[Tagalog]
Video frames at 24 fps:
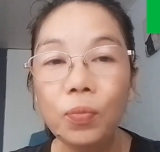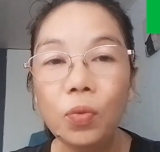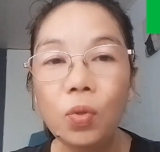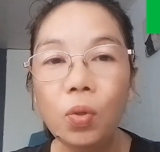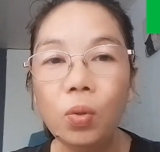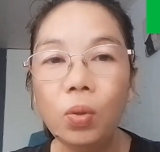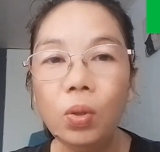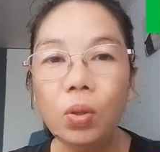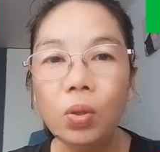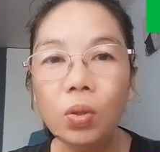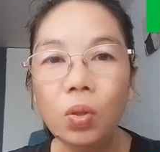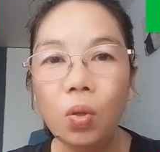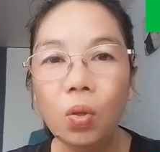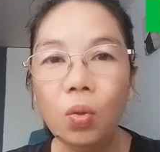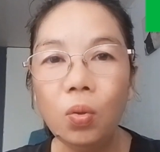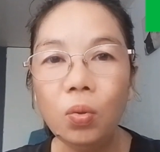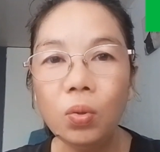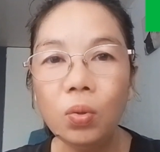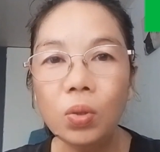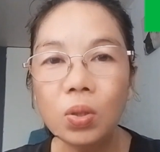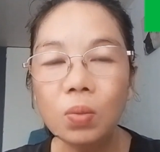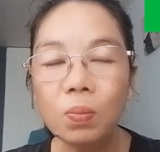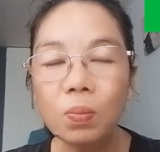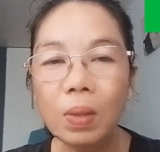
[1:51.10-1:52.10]
dog
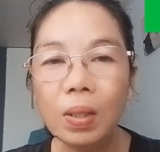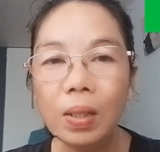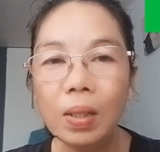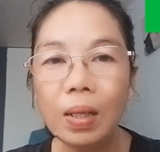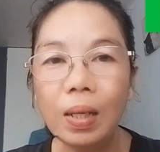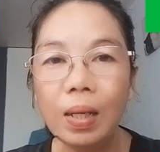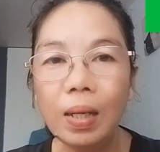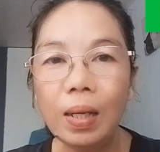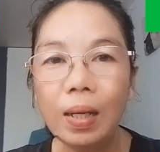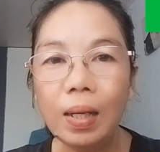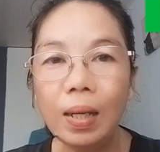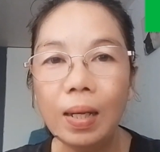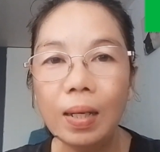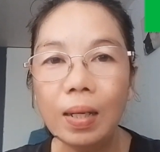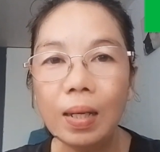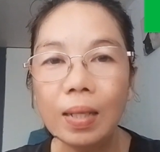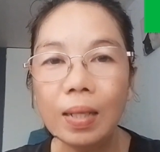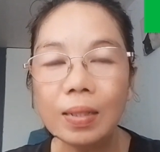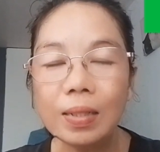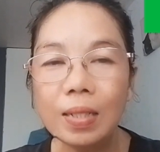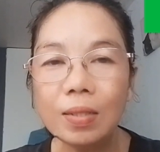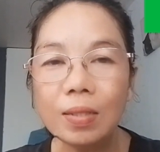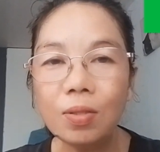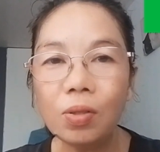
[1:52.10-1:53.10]
clothes, mga
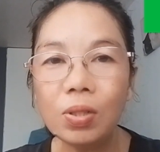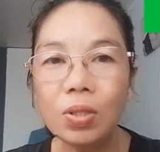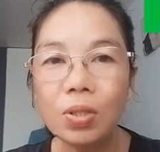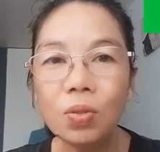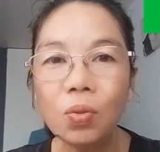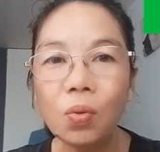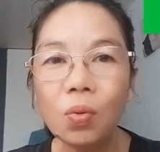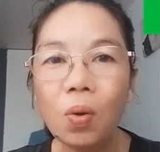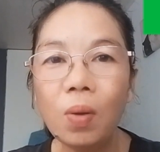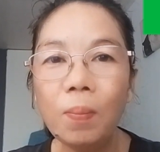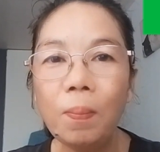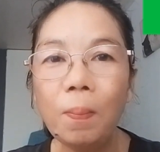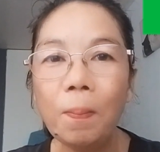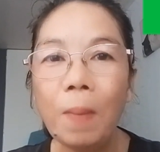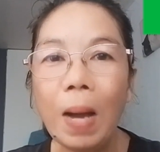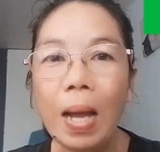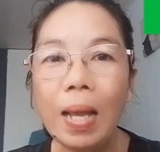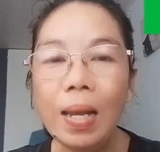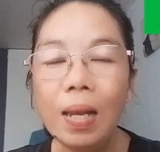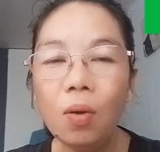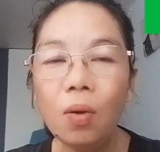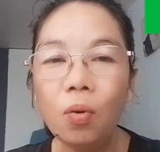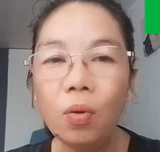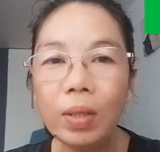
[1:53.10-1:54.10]
accessories. So,
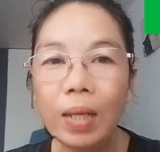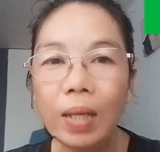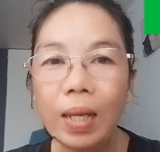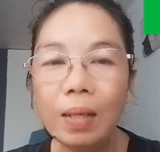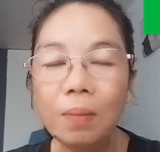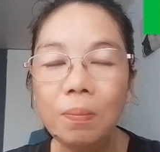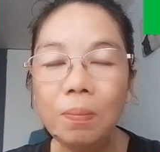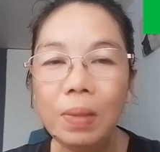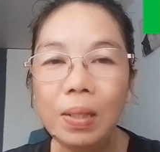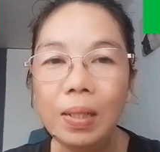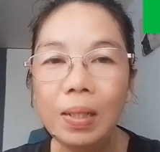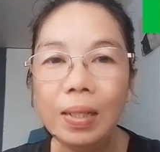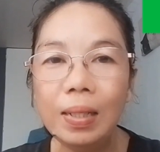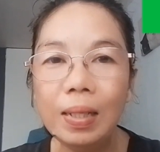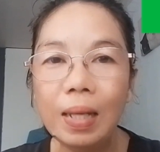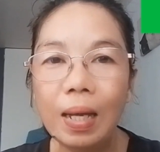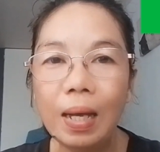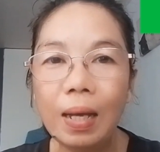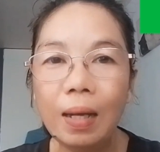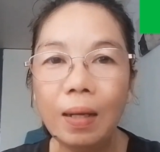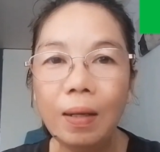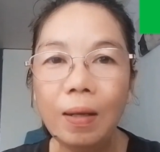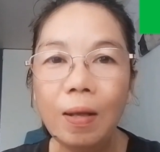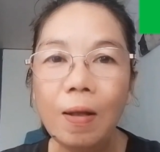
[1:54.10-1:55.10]
bala ko na ibili
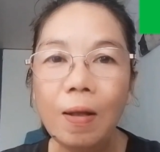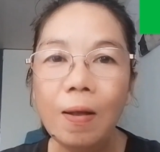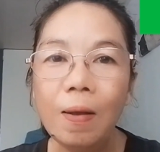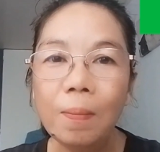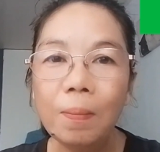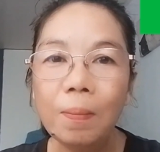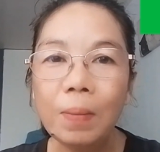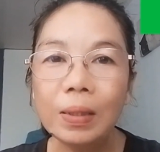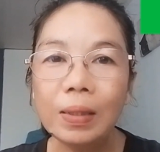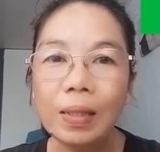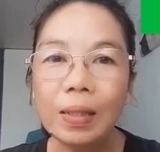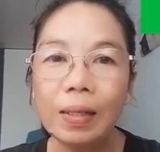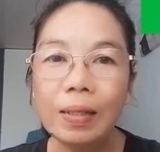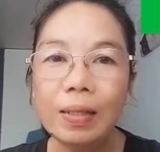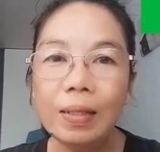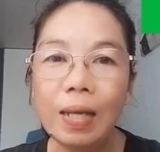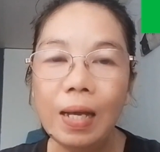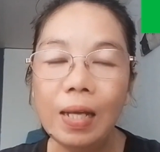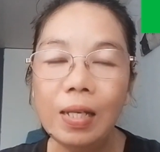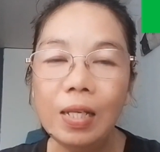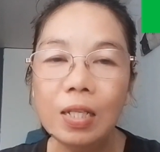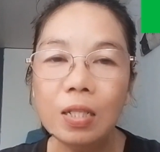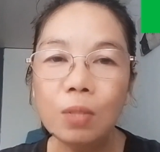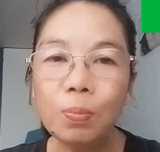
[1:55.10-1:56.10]
ng
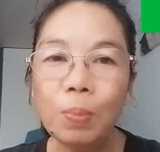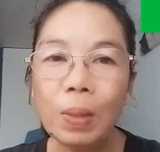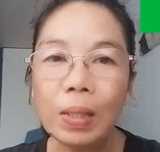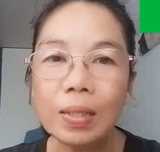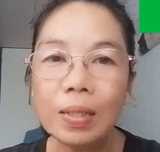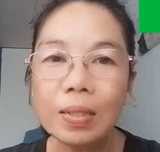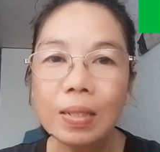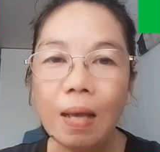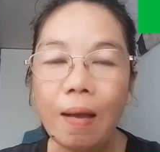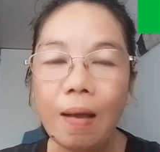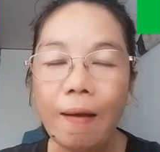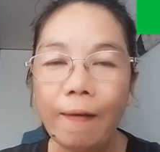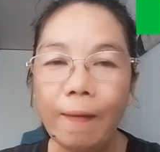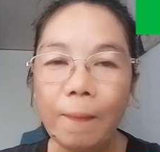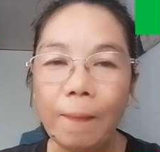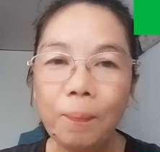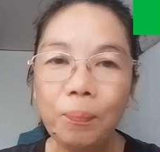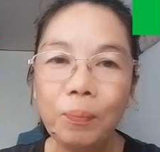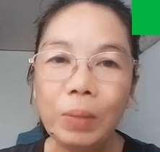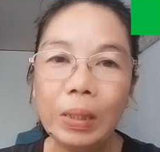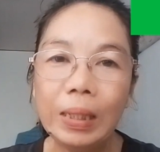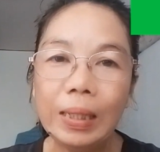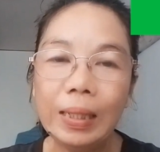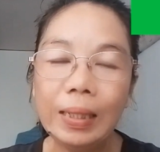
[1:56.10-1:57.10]
materyales para sa aking
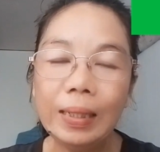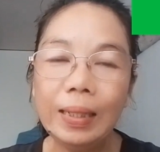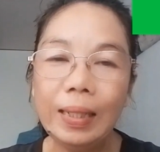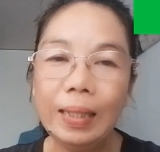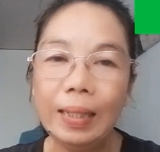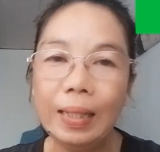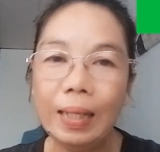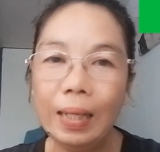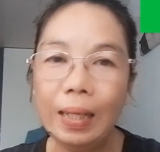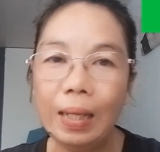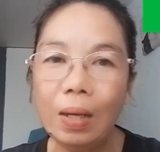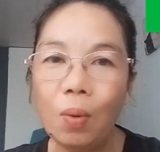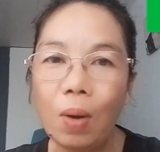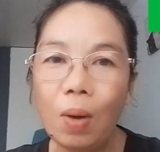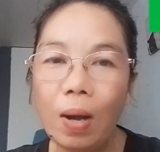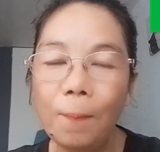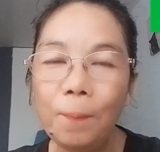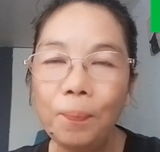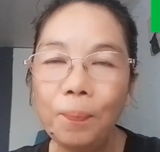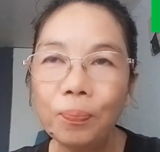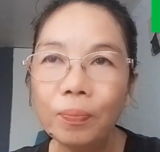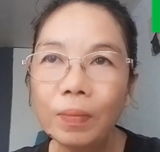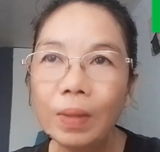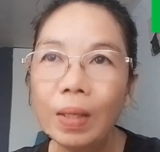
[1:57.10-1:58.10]
mga ginagawa.
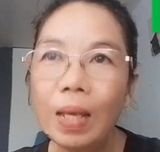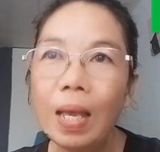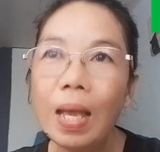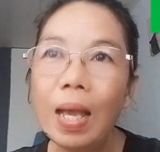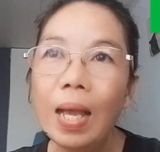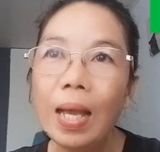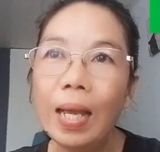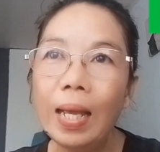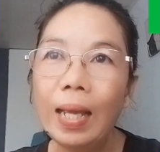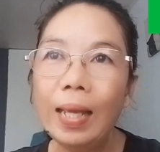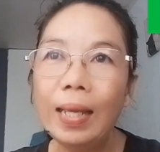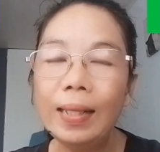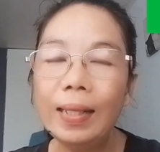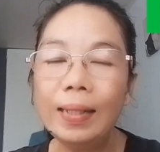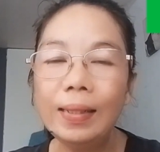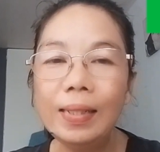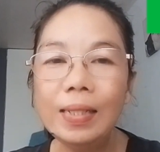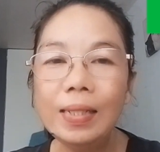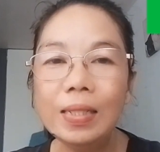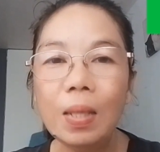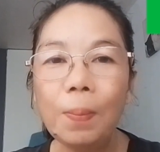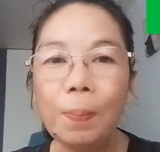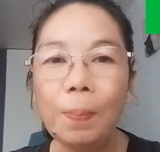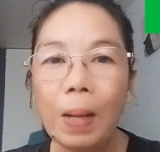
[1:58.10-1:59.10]
And
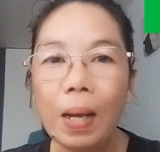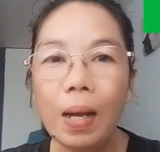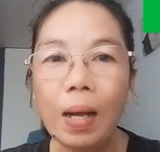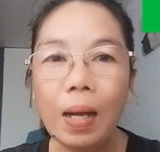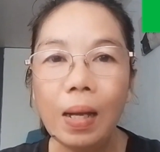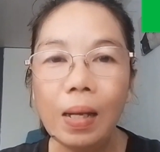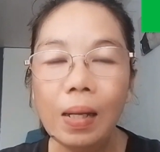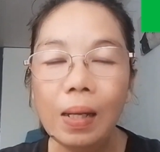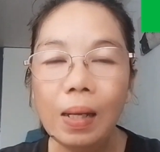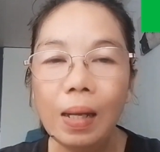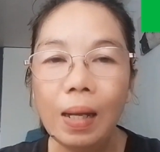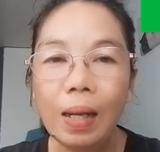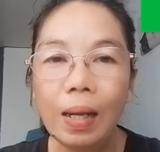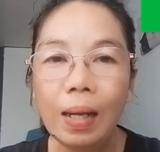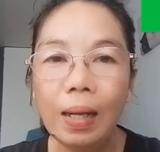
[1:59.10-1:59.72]
isa pa,